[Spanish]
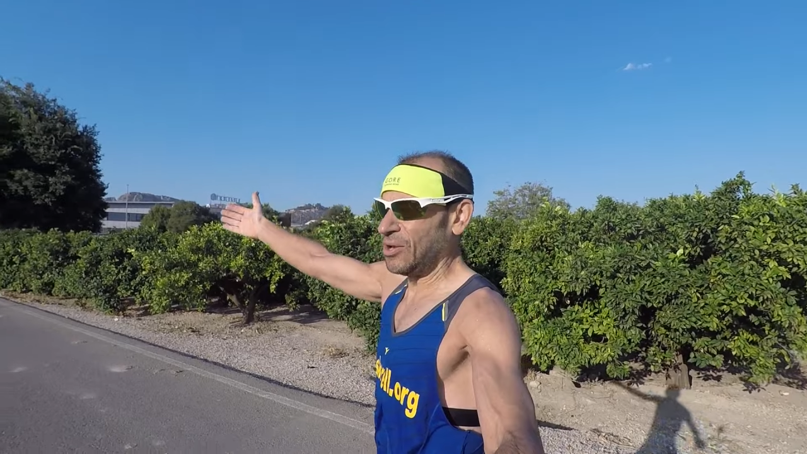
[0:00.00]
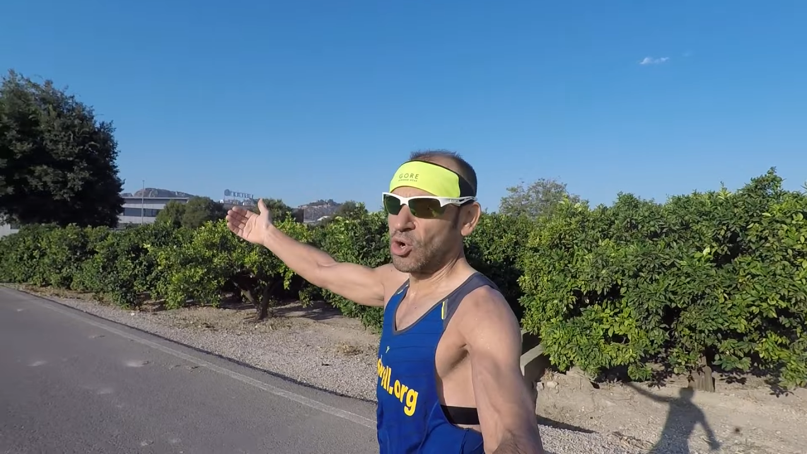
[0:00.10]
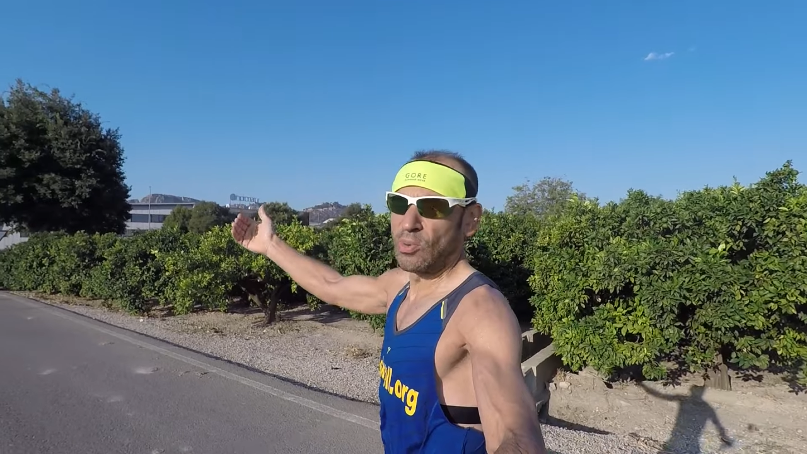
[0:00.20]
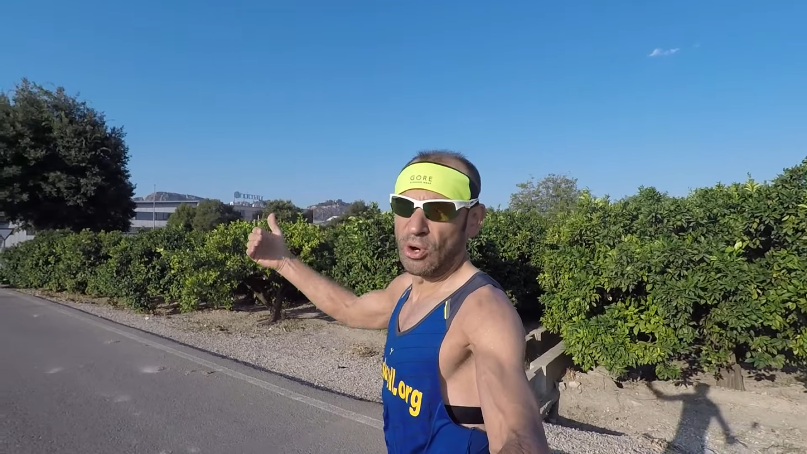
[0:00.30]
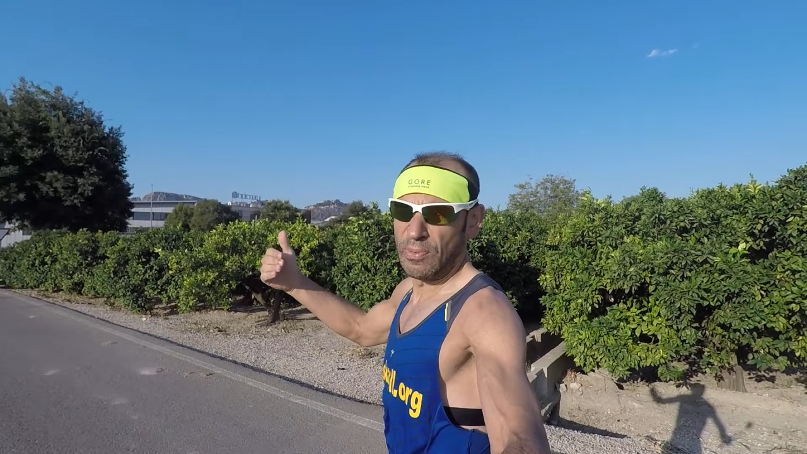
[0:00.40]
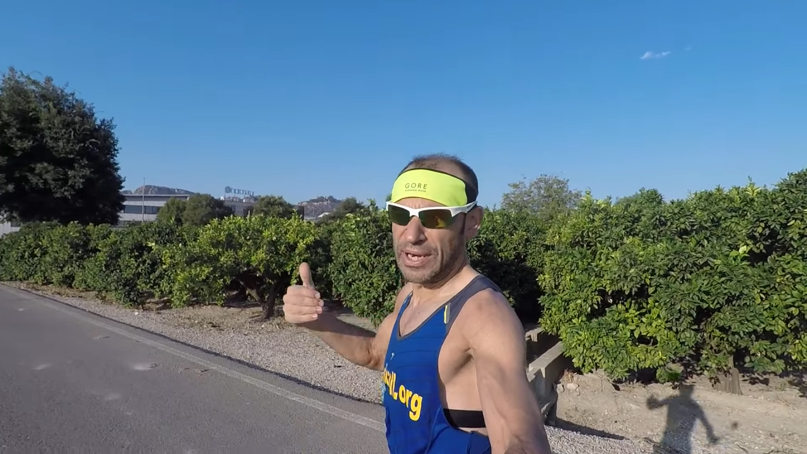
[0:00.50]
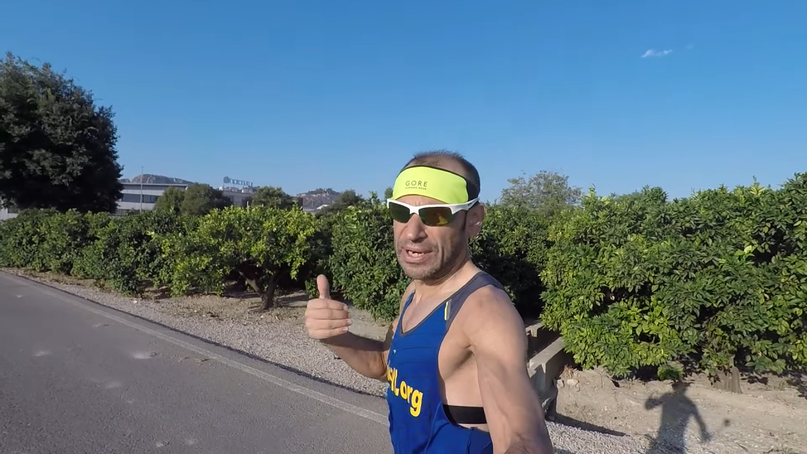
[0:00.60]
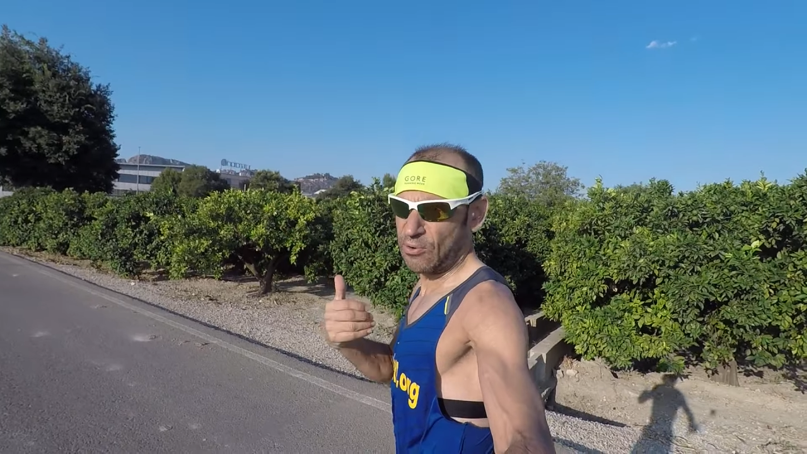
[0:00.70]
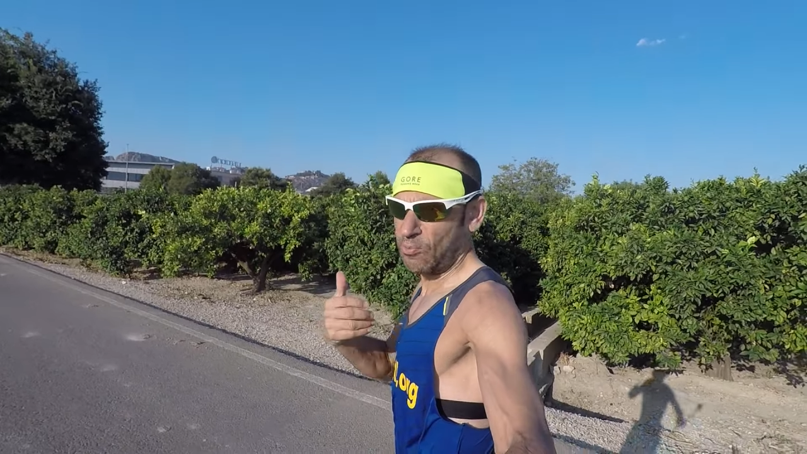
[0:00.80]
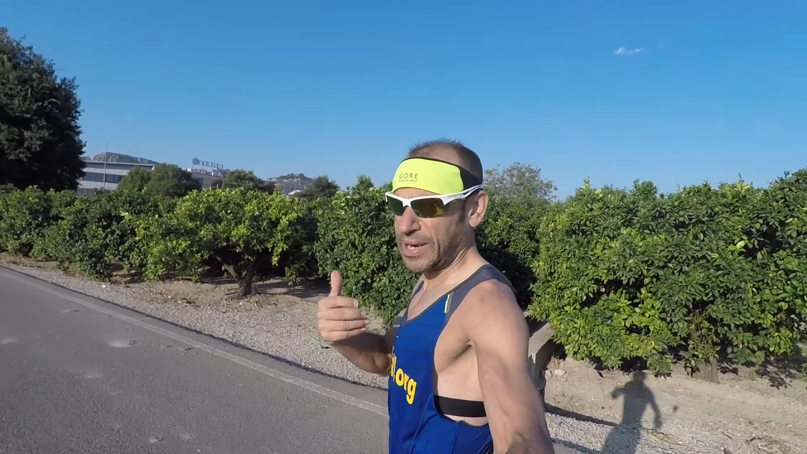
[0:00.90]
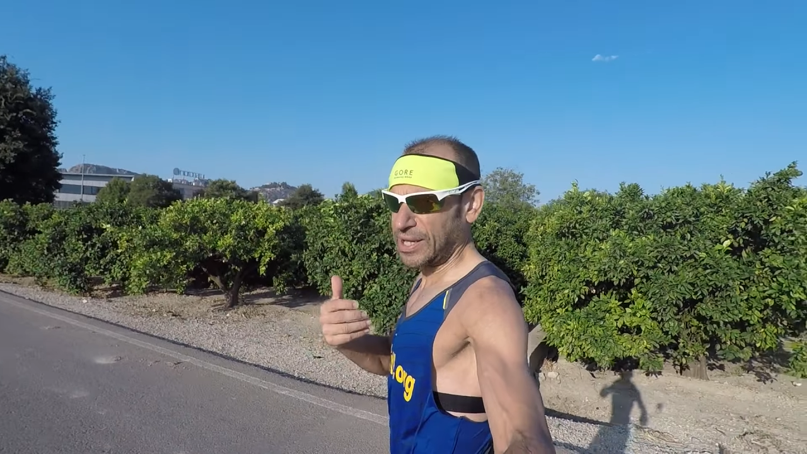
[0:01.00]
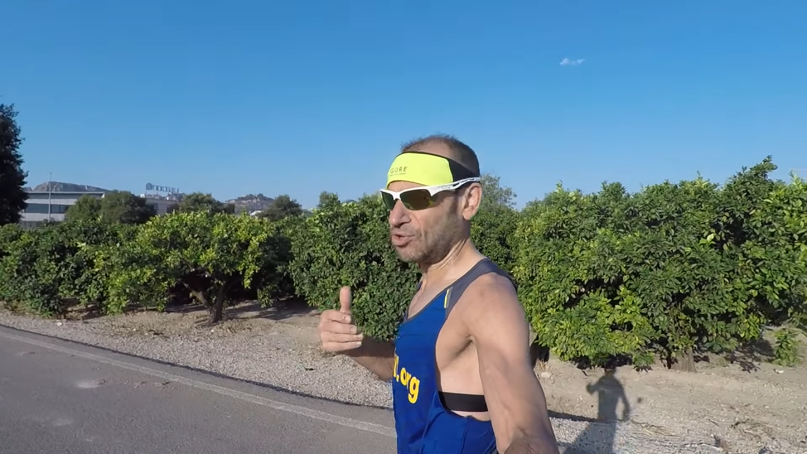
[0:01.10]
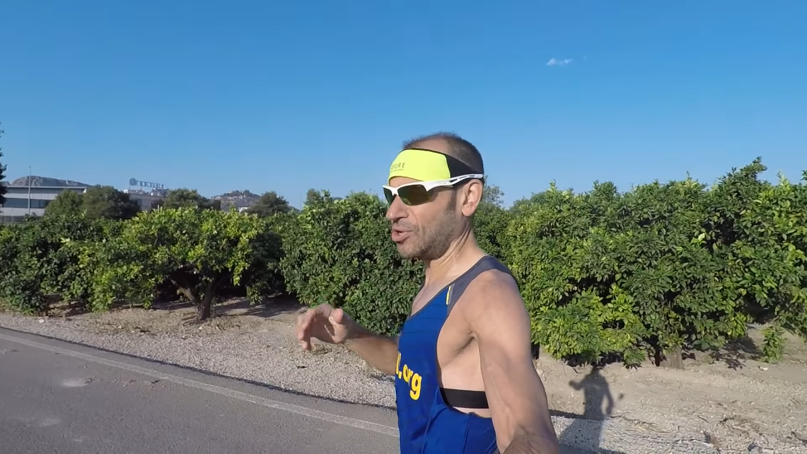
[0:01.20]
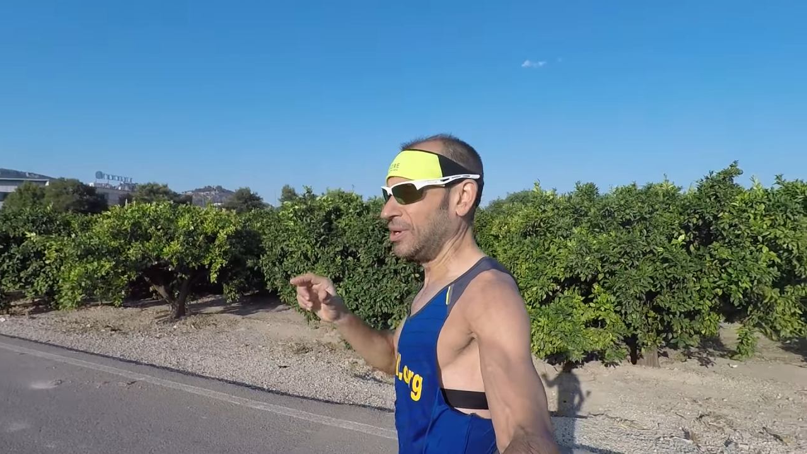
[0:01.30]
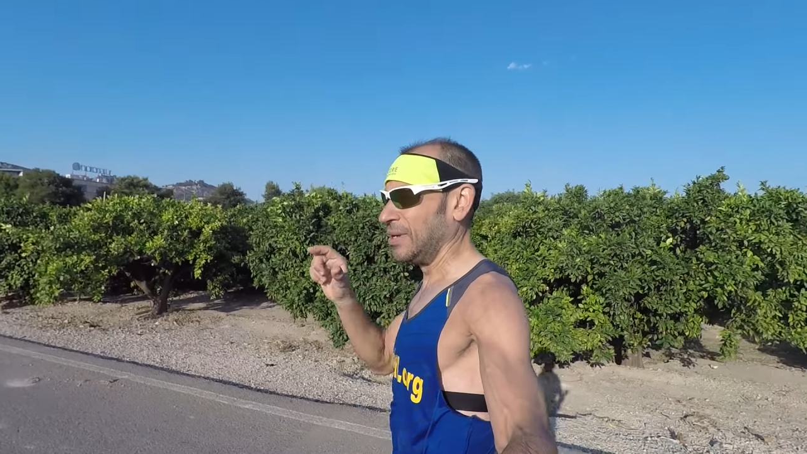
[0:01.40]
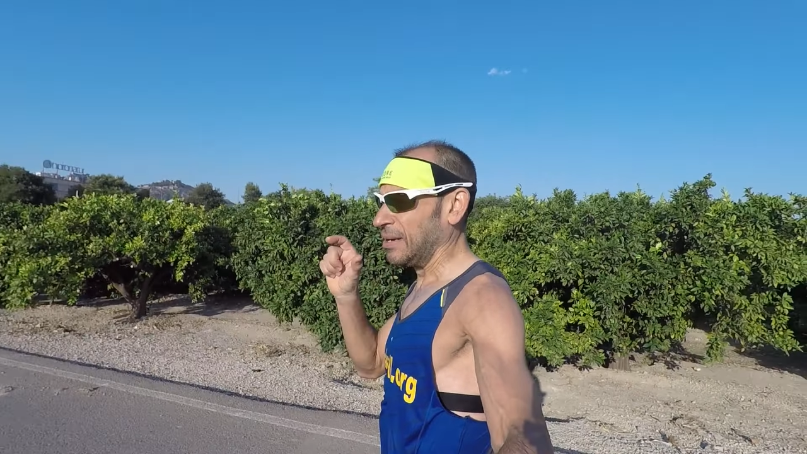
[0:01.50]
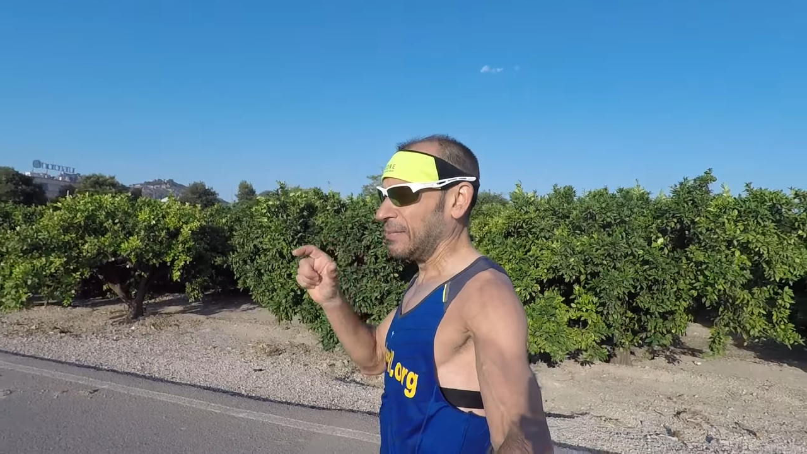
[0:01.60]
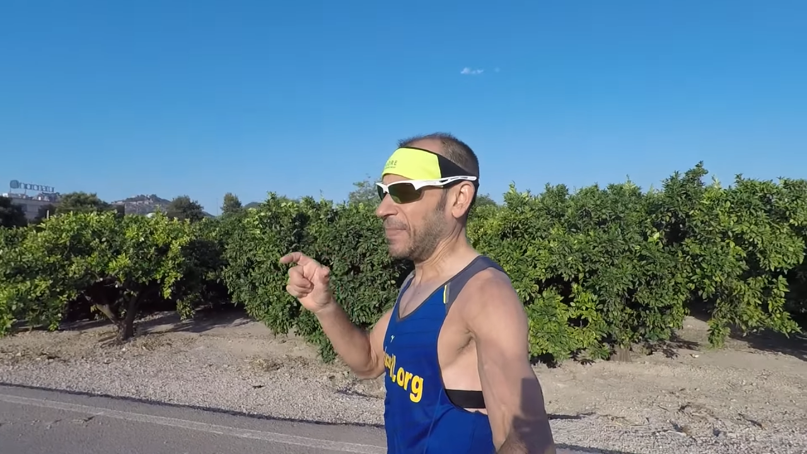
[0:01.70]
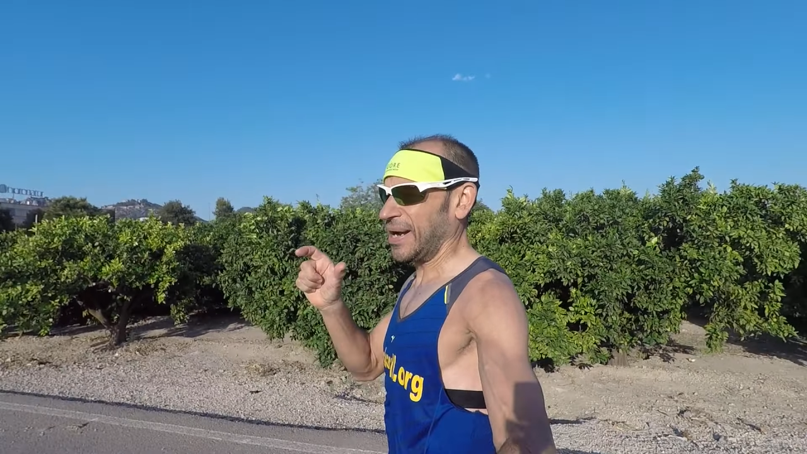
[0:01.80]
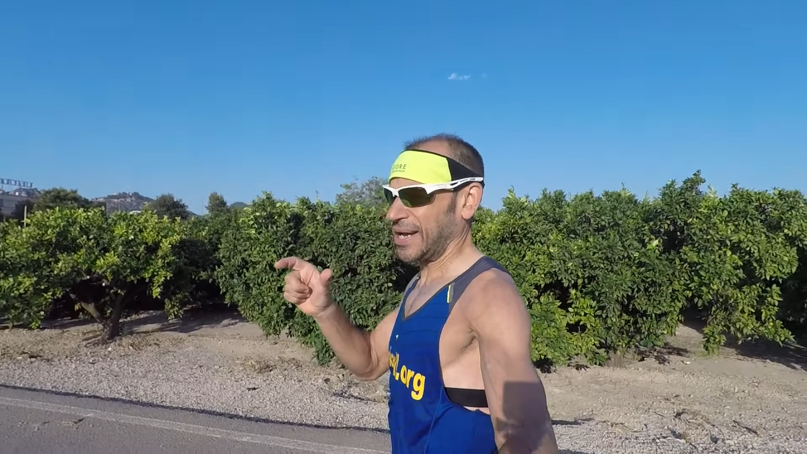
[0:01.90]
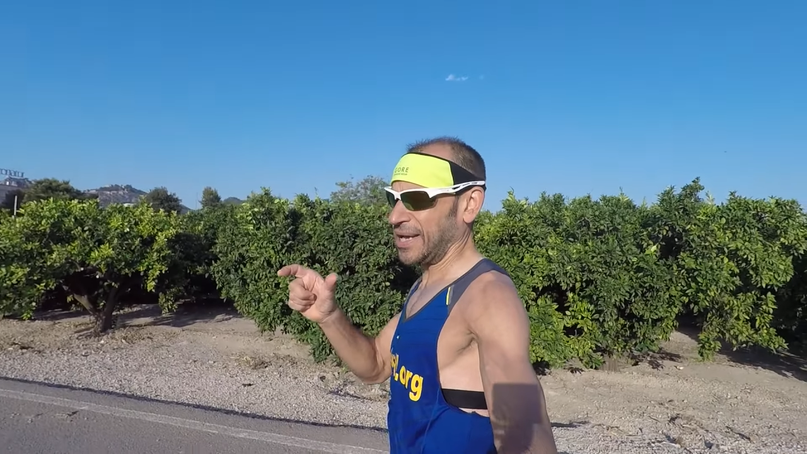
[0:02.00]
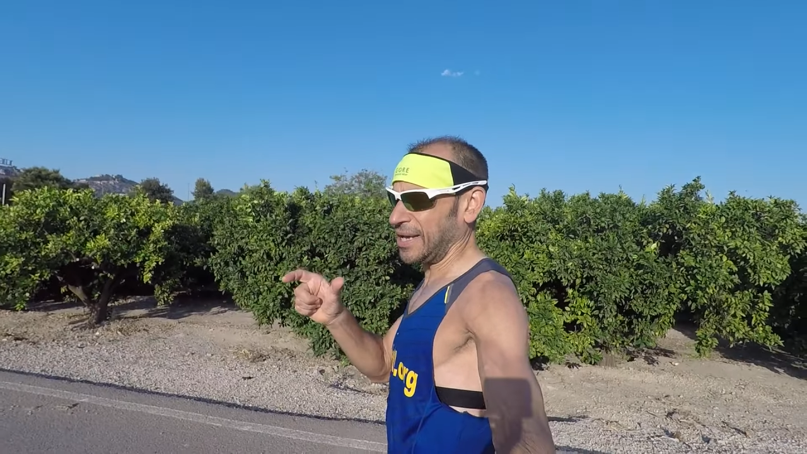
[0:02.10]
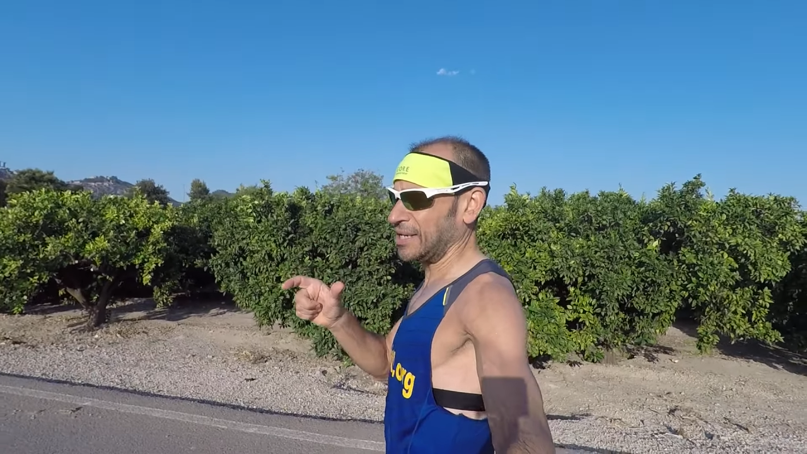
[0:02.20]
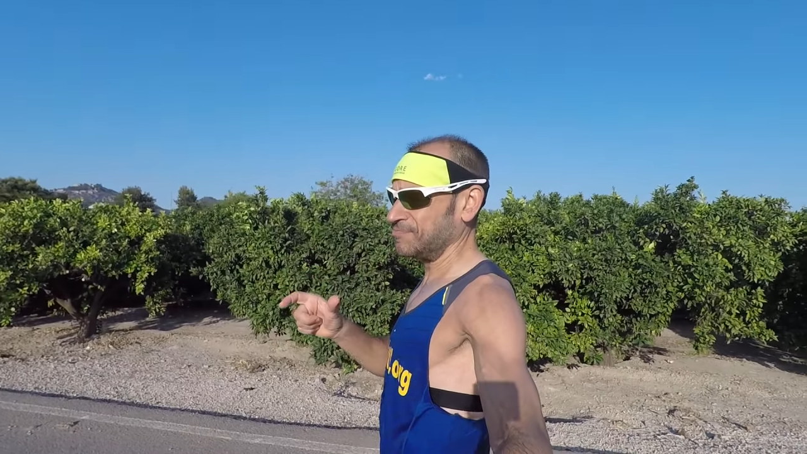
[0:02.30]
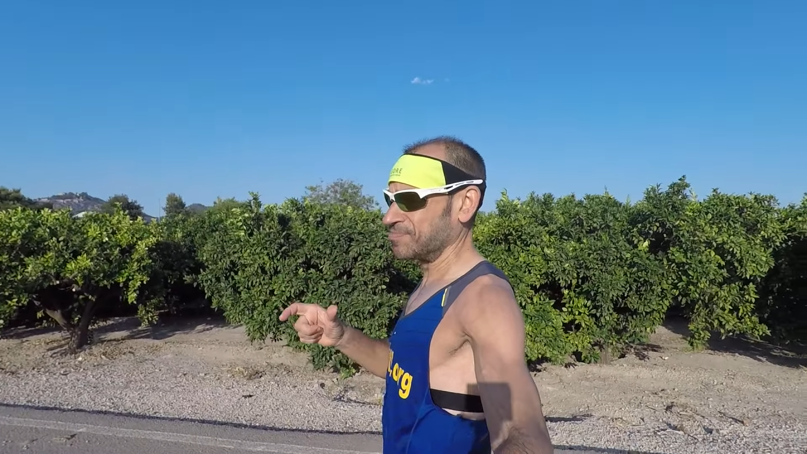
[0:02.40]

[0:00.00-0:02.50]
y luego volver recuperando para que,